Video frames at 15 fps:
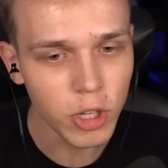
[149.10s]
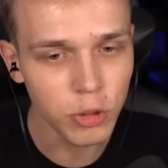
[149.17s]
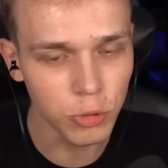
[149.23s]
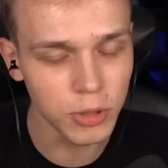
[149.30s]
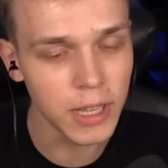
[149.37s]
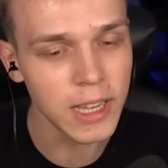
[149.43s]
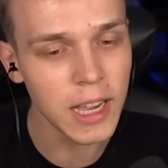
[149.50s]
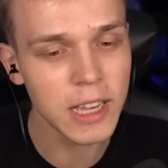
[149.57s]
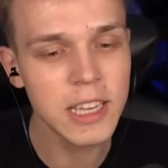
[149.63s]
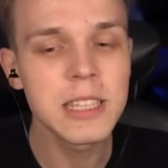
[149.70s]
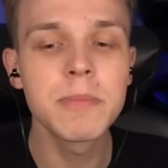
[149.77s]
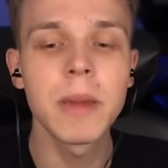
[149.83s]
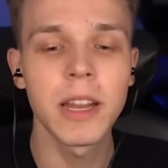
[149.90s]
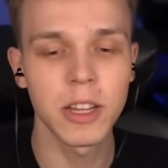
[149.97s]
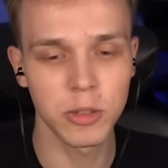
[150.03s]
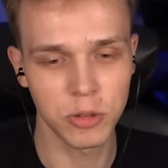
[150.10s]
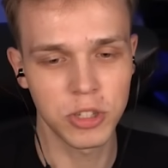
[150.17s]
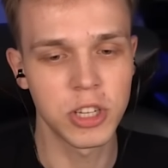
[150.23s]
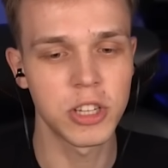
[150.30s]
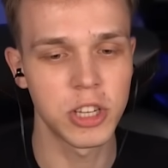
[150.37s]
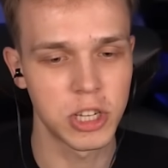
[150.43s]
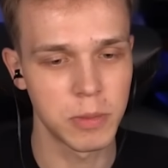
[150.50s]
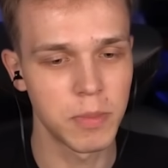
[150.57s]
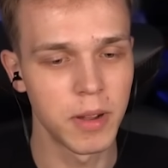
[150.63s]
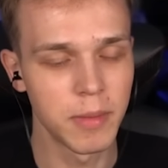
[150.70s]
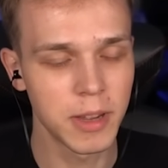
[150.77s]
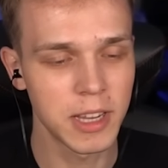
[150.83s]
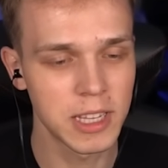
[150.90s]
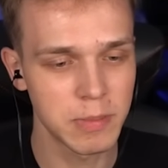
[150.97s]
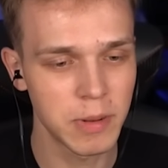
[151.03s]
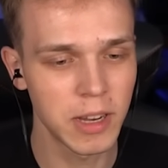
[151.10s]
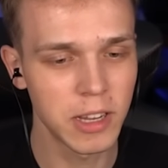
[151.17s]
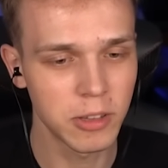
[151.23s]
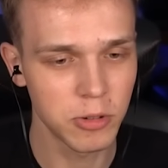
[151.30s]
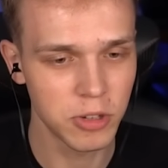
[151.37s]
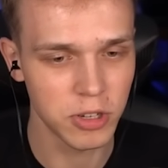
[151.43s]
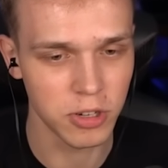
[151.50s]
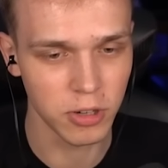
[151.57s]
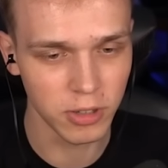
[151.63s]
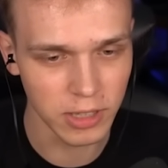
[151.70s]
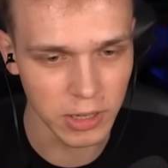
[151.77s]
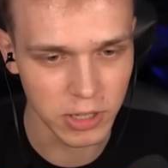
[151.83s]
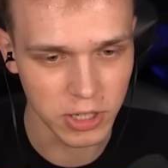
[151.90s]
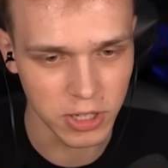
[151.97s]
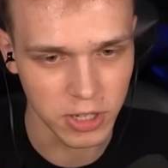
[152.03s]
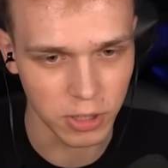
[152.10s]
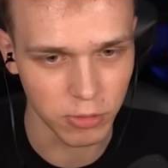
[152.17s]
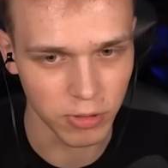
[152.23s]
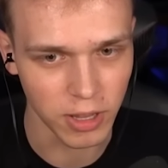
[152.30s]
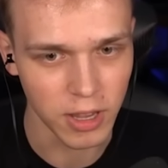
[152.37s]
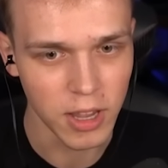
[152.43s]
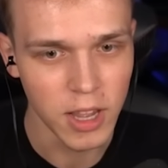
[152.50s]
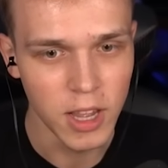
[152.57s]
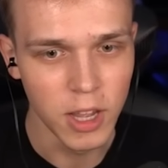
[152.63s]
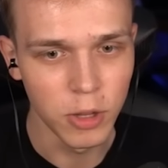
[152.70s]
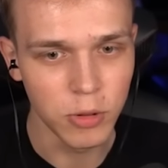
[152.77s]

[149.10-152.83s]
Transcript: Tutaj, jaki jest plan na tą ścieżkę ci powiem, jak jest plan na tą ścieżkę. No ta ścieżka tutaj. Dobra.